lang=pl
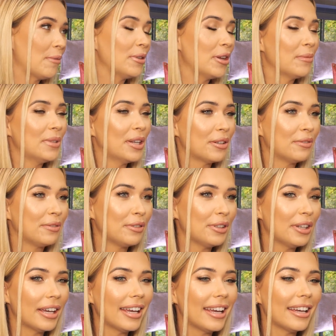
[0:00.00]
on mnie
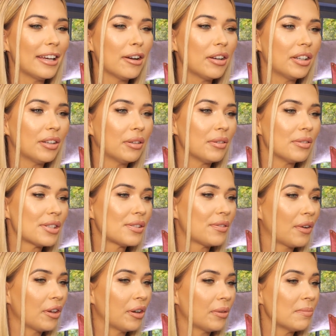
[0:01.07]
obdarowuje
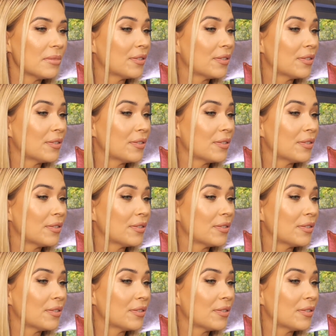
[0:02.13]
e,